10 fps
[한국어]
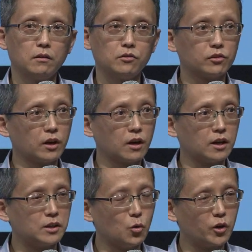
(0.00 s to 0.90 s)
역사가
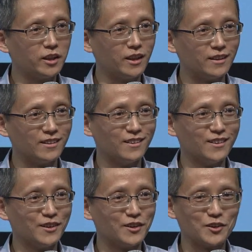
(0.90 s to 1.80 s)
가장 오래된
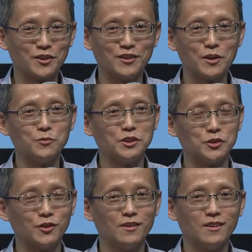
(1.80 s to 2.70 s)
그런
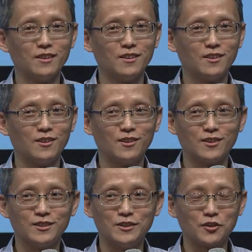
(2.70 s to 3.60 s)
학문이죠. 어,
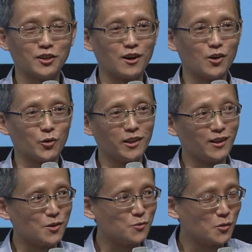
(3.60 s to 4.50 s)
그 역사가 오래된
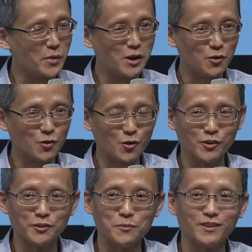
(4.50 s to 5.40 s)
학문을 빼려고 하고
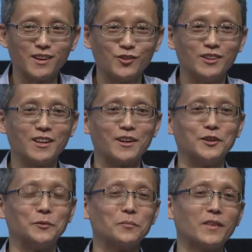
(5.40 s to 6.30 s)
있습니다. 우리나라는.
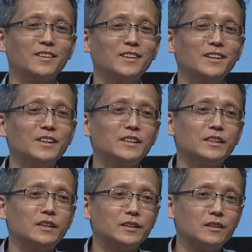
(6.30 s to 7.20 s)

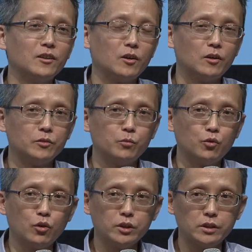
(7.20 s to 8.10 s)
예, 어, 물론